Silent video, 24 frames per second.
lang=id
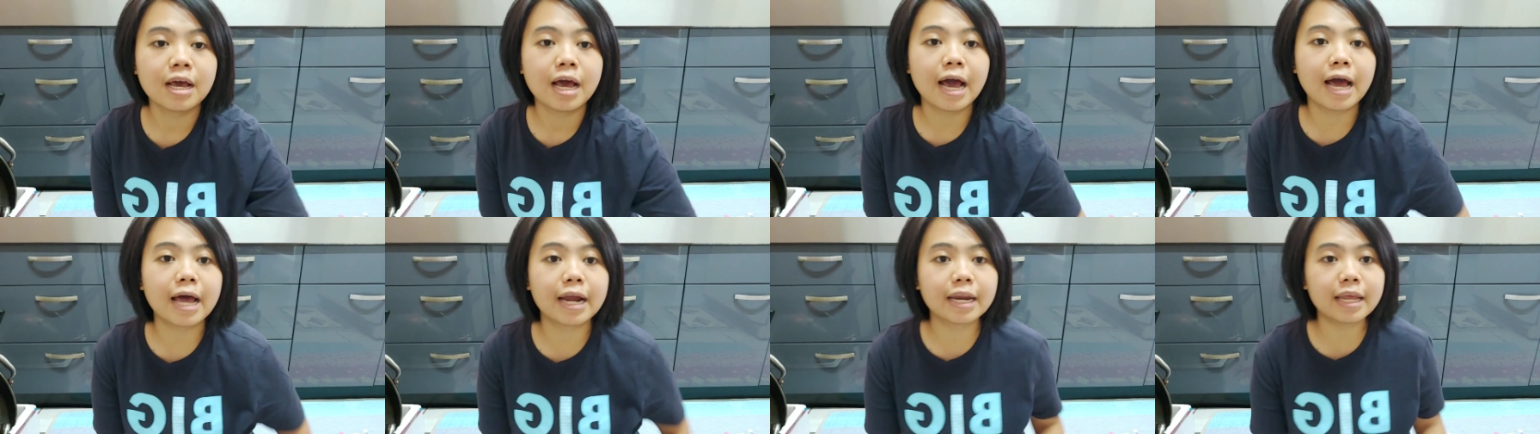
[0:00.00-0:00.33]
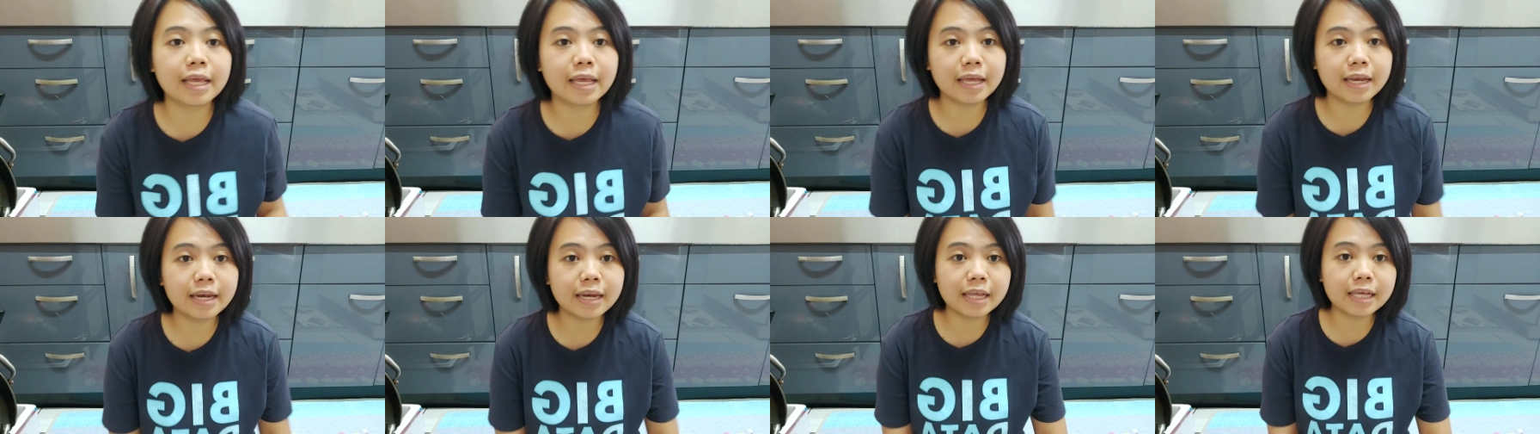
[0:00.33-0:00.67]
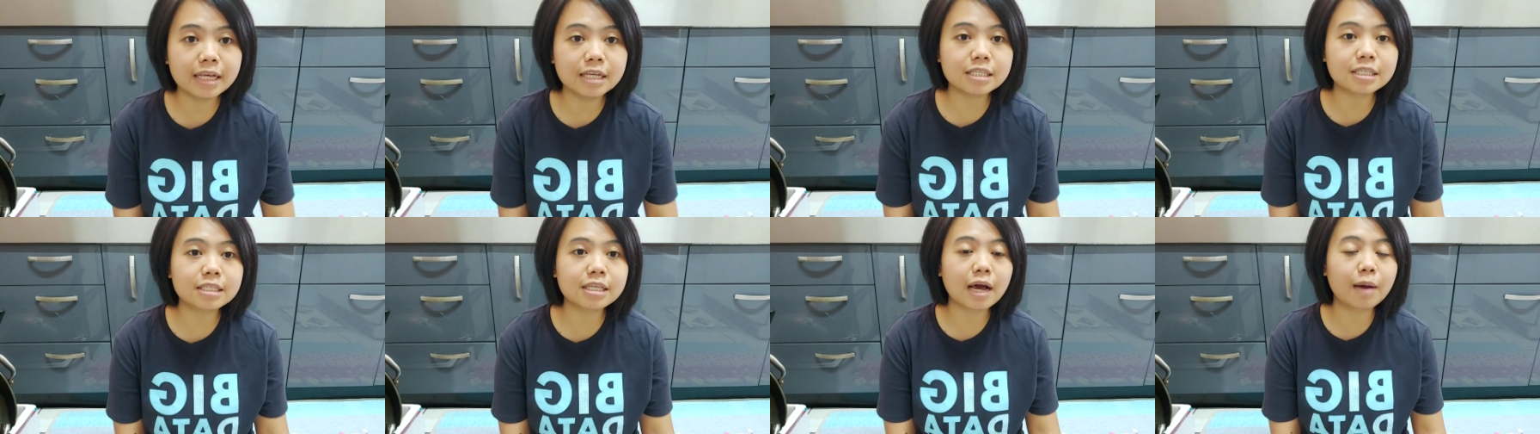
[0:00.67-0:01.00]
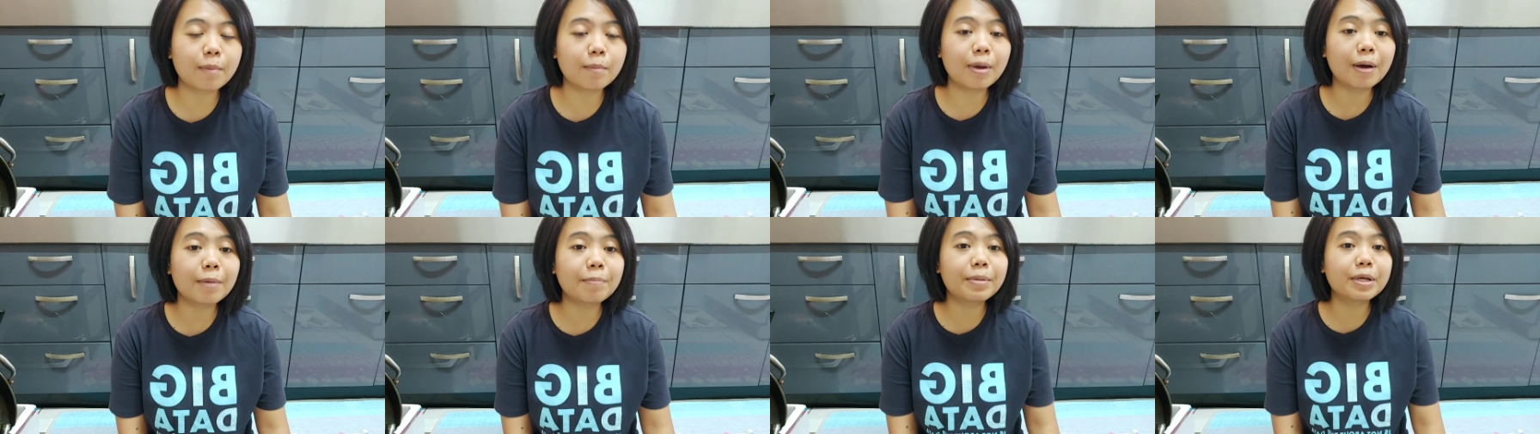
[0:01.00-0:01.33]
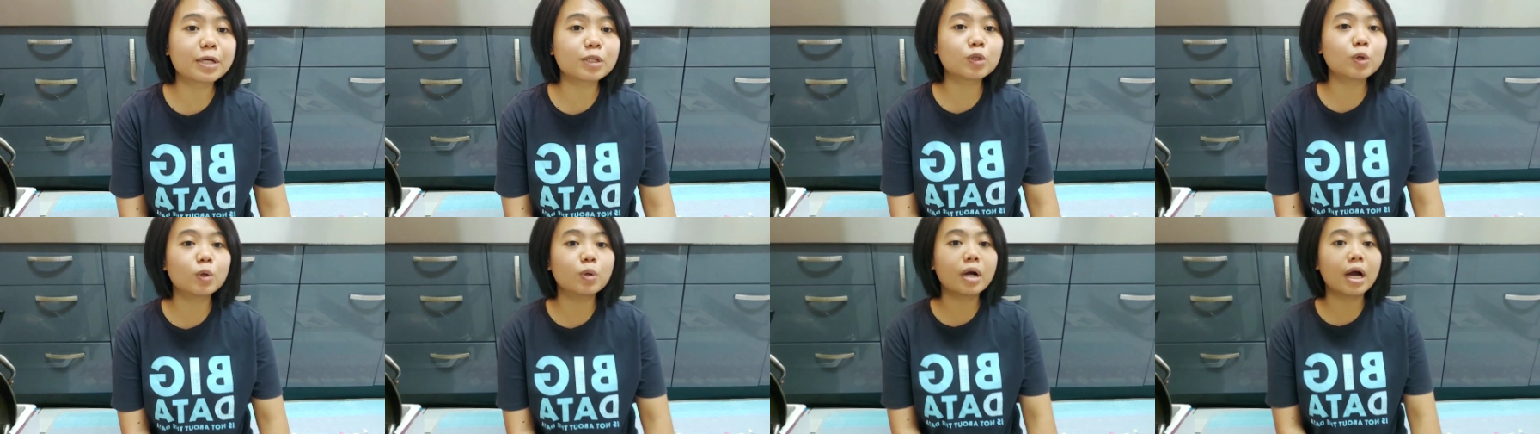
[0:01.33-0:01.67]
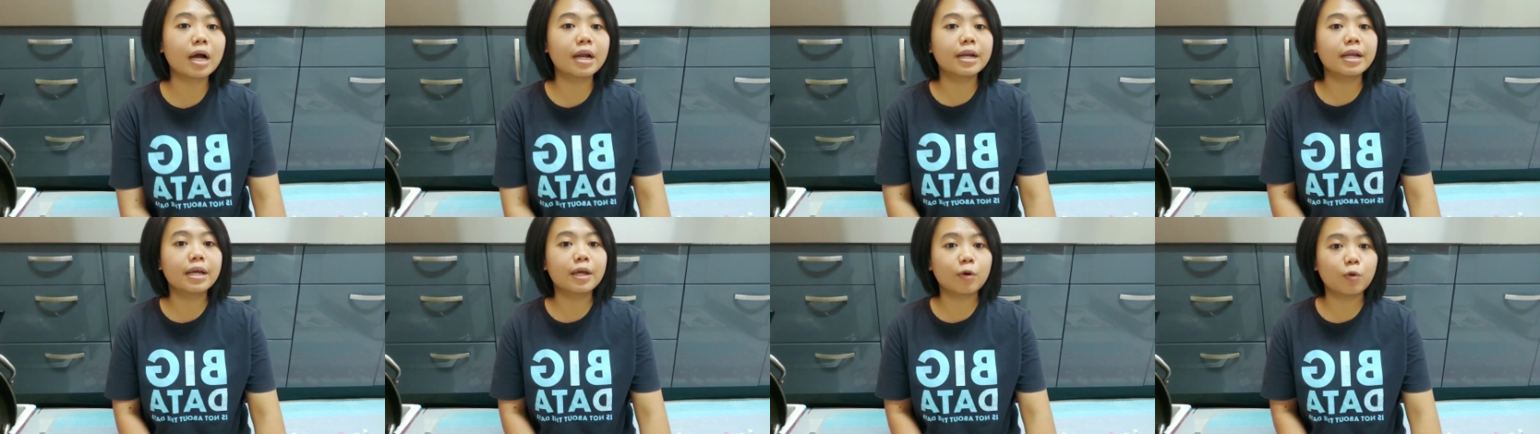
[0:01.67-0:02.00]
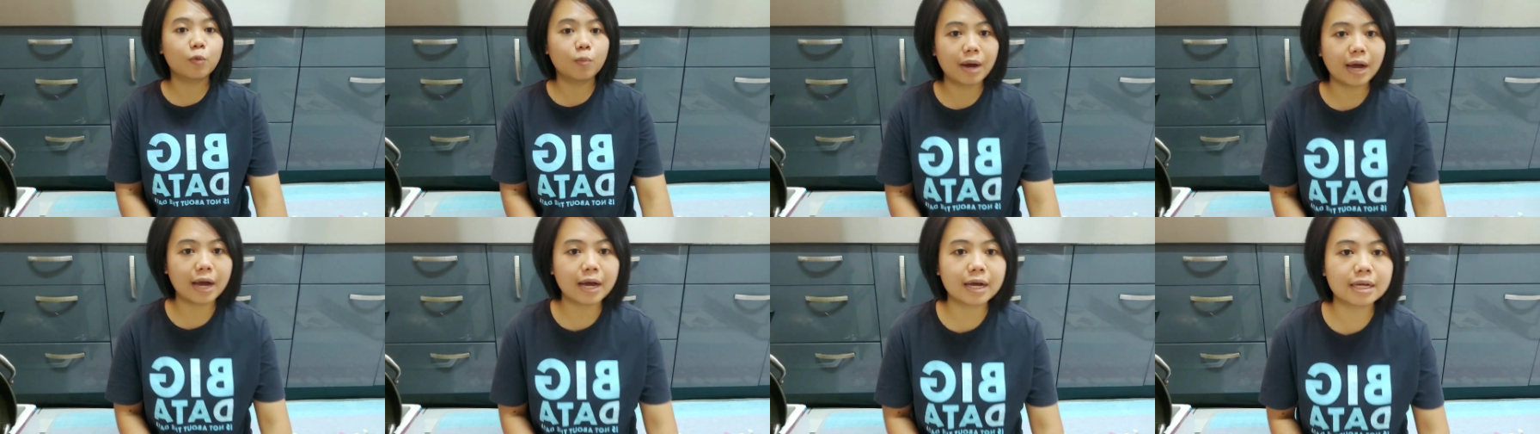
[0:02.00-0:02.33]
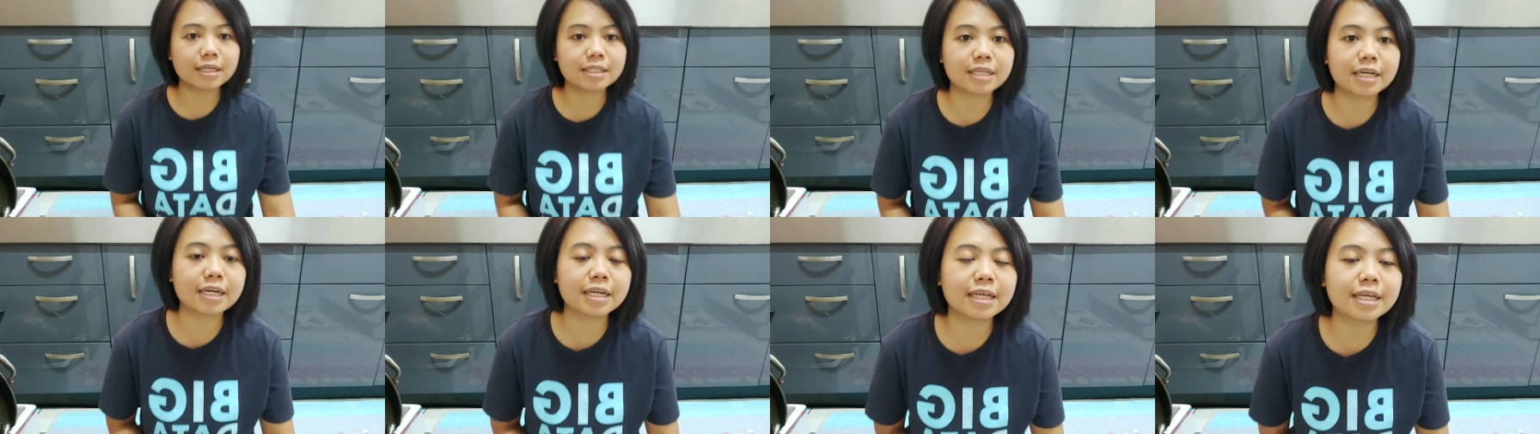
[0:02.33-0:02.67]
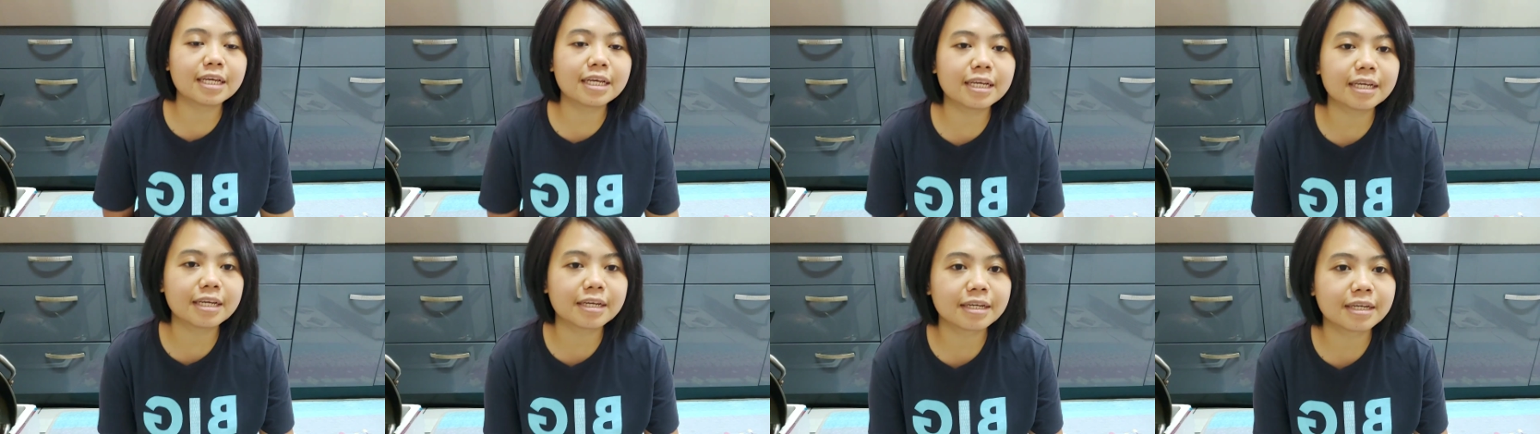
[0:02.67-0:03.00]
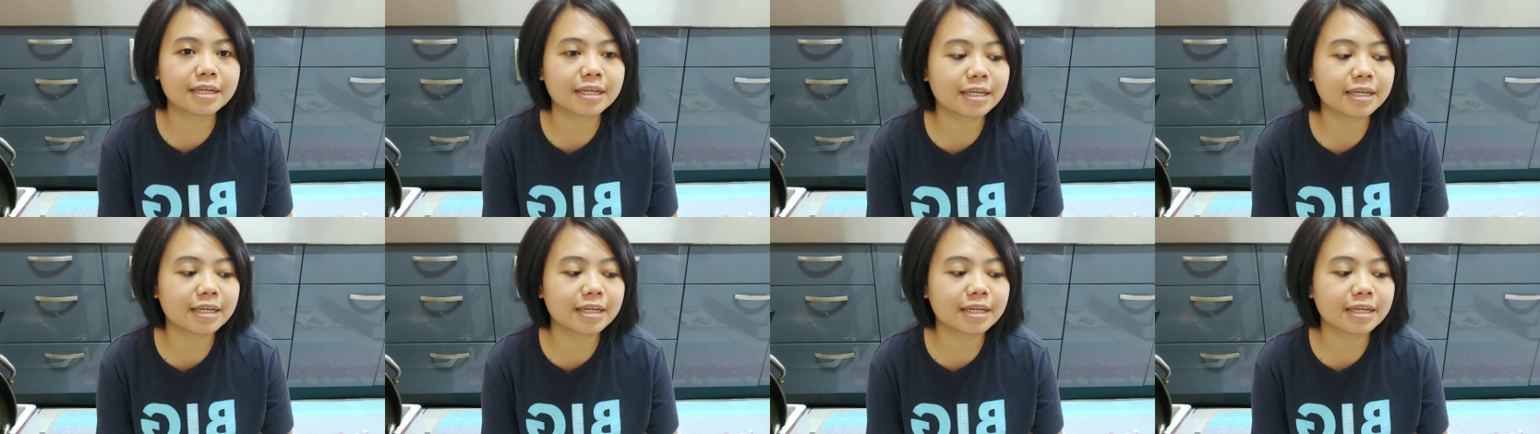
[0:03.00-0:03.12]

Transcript: hari ini sama besok nggak di rumah jadi